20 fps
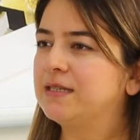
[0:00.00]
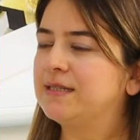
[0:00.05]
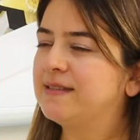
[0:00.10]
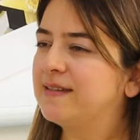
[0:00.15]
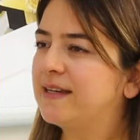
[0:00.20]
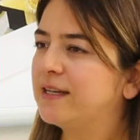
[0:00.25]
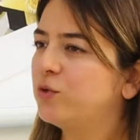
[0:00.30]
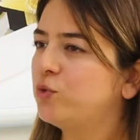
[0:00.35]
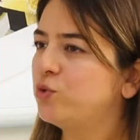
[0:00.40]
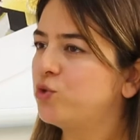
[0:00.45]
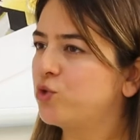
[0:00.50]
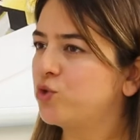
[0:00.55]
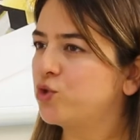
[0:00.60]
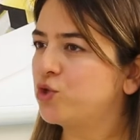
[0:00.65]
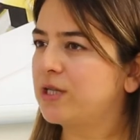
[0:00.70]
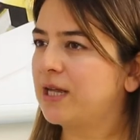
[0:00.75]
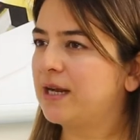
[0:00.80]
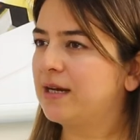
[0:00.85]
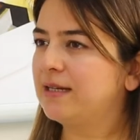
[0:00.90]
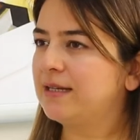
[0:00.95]
E, direkt
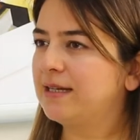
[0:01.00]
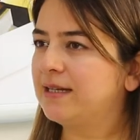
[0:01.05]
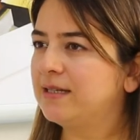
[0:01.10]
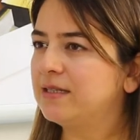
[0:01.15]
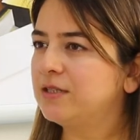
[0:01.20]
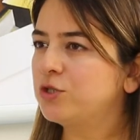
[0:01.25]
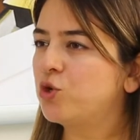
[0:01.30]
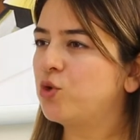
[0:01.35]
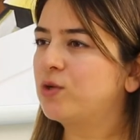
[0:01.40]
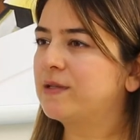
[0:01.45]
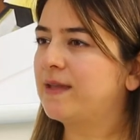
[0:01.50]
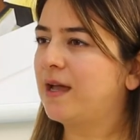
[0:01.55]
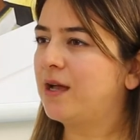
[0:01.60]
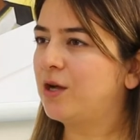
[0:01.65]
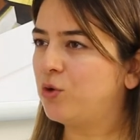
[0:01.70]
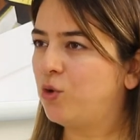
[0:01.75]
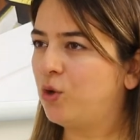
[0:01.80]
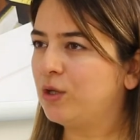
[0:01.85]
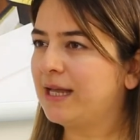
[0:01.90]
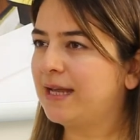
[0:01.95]
uçuşlarla çok
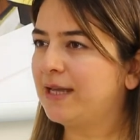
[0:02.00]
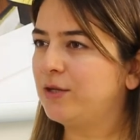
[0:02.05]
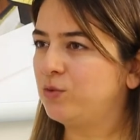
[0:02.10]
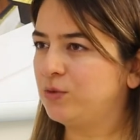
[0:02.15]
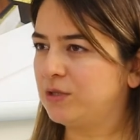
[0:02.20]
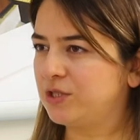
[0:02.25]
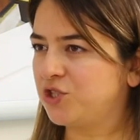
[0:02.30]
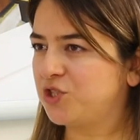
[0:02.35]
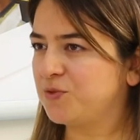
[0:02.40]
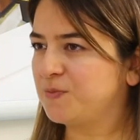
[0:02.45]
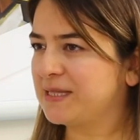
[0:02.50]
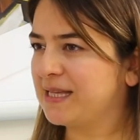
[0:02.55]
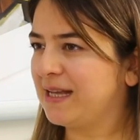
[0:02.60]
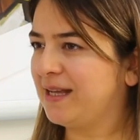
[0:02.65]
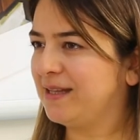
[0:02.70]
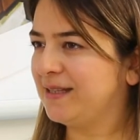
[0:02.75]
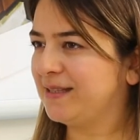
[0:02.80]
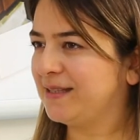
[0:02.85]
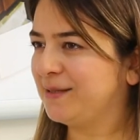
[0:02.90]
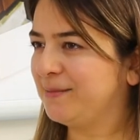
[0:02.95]
daha kolay ulaşım
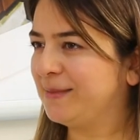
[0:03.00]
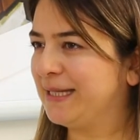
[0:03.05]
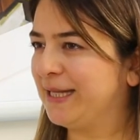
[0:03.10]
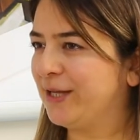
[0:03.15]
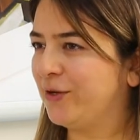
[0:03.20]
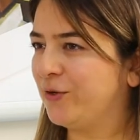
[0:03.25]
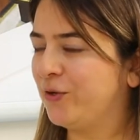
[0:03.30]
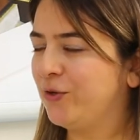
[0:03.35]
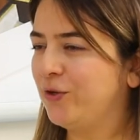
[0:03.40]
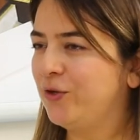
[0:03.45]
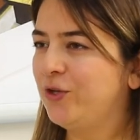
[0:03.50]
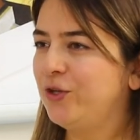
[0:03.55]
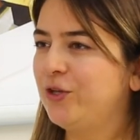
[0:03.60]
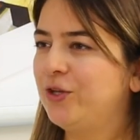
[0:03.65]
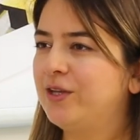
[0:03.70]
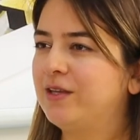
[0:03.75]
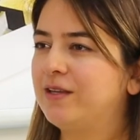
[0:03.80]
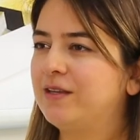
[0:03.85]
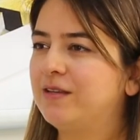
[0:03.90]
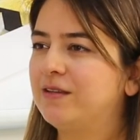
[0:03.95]
sağlanabiliyor
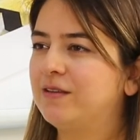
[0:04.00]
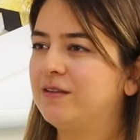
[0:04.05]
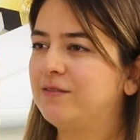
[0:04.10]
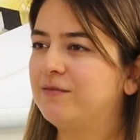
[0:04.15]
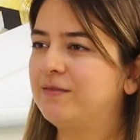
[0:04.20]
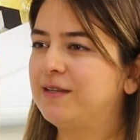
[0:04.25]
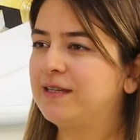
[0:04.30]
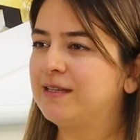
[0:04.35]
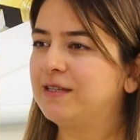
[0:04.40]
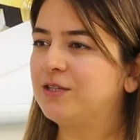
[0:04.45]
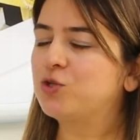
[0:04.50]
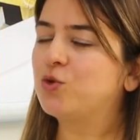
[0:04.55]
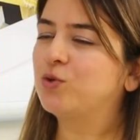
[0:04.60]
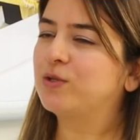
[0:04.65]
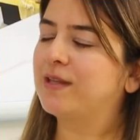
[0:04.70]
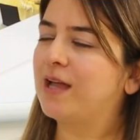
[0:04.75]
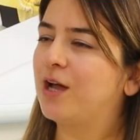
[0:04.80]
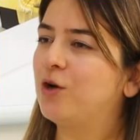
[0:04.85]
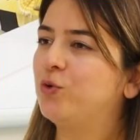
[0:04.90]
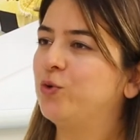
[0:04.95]
e, ve
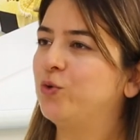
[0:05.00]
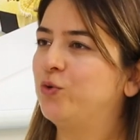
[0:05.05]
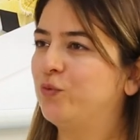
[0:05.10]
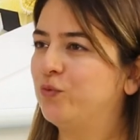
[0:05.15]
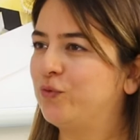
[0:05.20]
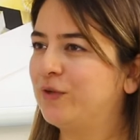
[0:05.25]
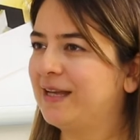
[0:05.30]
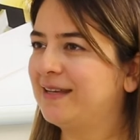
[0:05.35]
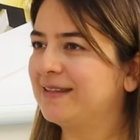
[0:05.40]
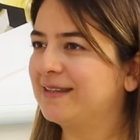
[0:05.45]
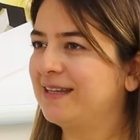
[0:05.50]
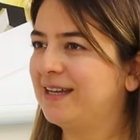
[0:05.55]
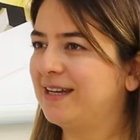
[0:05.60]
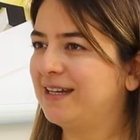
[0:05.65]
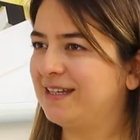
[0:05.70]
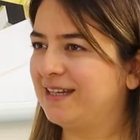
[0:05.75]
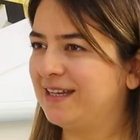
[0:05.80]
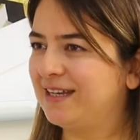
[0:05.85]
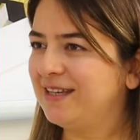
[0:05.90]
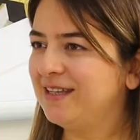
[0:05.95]
çok daha uygun
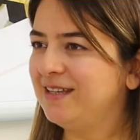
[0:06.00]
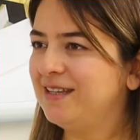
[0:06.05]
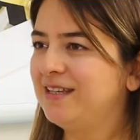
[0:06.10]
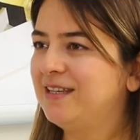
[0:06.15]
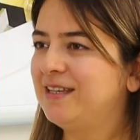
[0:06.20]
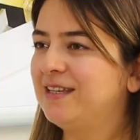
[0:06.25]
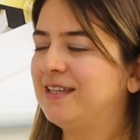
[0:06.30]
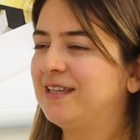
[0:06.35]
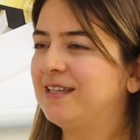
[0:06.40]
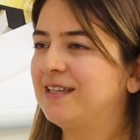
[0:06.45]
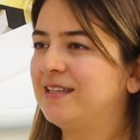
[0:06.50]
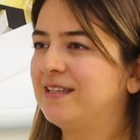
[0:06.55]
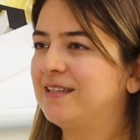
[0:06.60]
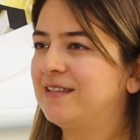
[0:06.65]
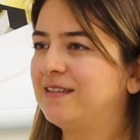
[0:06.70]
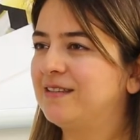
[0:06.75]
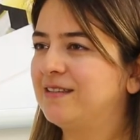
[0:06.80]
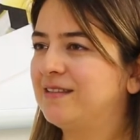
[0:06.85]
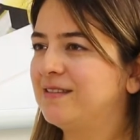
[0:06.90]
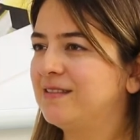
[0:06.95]
fiyatlarla e,
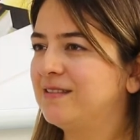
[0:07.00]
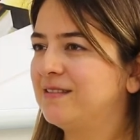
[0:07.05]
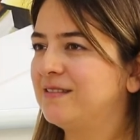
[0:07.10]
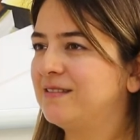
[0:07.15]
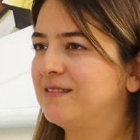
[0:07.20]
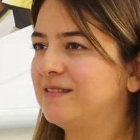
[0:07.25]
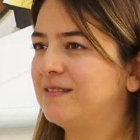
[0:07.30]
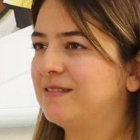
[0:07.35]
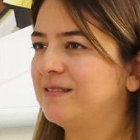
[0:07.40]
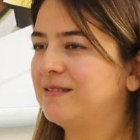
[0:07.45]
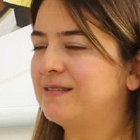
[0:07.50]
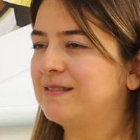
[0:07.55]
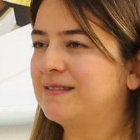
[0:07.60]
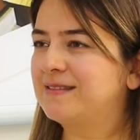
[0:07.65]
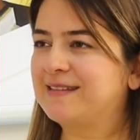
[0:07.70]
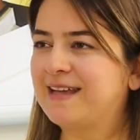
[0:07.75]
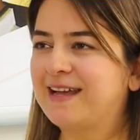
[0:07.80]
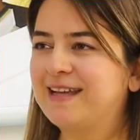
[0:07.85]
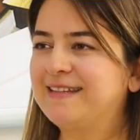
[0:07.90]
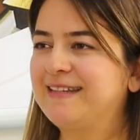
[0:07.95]

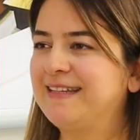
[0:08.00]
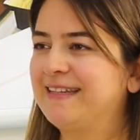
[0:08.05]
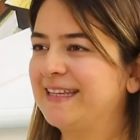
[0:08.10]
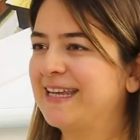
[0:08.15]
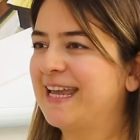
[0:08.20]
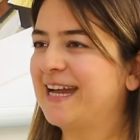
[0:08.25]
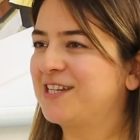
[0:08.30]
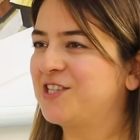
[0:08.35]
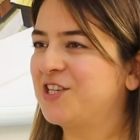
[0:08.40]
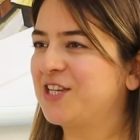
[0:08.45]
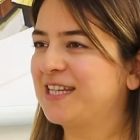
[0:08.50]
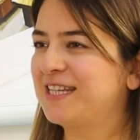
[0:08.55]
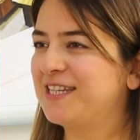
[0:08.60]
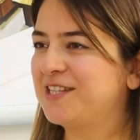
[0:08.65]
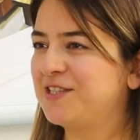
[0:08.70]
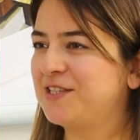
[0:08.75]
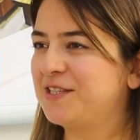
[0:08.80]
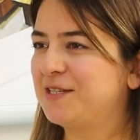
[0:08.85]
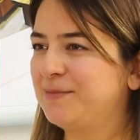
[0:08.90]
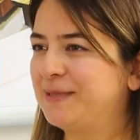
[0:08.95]
tatilini
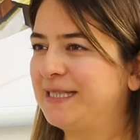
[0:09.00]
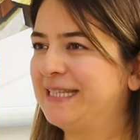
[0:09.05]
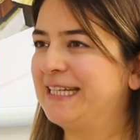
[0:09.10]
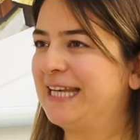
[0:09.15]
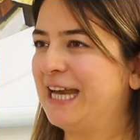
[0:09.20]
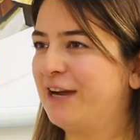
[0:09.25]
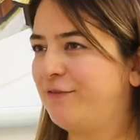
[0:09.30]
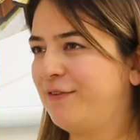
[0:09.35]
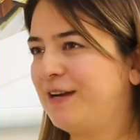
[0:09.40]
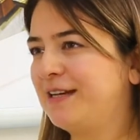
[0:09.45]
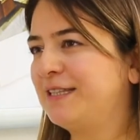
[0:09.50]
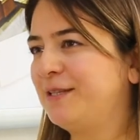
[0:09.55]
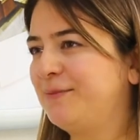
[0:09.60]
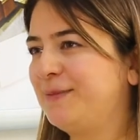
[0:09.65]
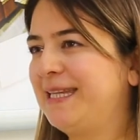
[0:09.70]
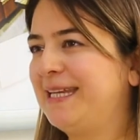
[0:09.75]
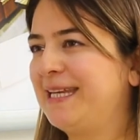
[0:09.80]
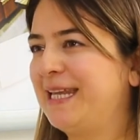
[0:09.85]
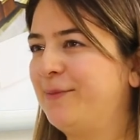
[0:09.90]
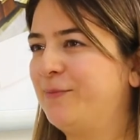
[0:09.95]
gerçekleştirebilirler farklı
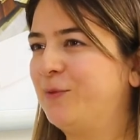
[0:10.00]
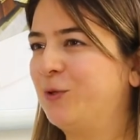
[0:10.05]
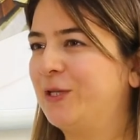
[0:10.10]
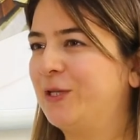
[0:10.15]
bir deneyim